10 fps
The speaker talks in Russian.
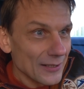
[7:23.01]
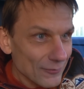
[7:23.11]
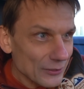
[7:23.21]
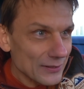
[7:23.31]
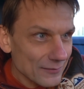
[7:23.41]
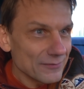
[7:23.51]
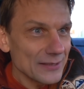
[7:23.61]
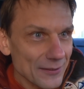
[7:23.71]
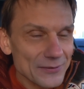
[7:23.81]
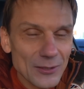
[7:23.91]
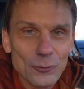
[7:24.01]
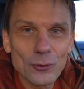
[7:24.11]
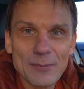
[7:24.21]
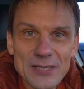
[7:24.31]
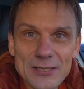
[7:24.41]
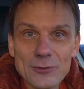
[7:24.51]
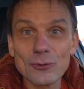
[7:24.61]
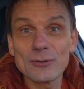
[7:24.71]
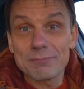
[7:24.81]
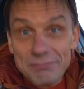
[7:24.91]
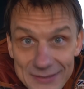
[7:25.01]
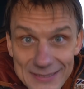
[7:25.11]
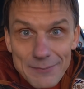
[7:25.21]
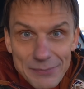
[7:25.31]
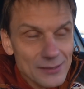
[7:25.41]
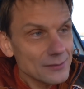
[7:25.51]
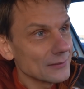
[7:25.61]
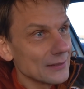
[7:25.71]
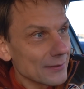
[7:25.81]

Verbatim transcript: вот, выдав такую машину, он забыл